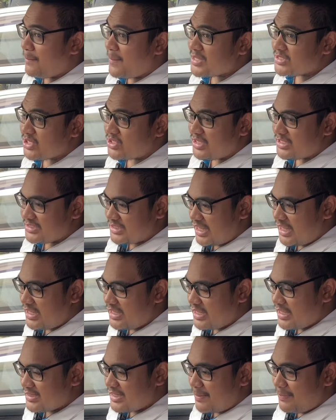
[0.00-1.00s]
bahasa Indonesia,
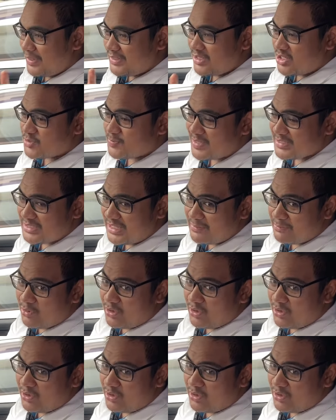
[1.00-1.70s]
oh, tapi kita harus pastiin ya.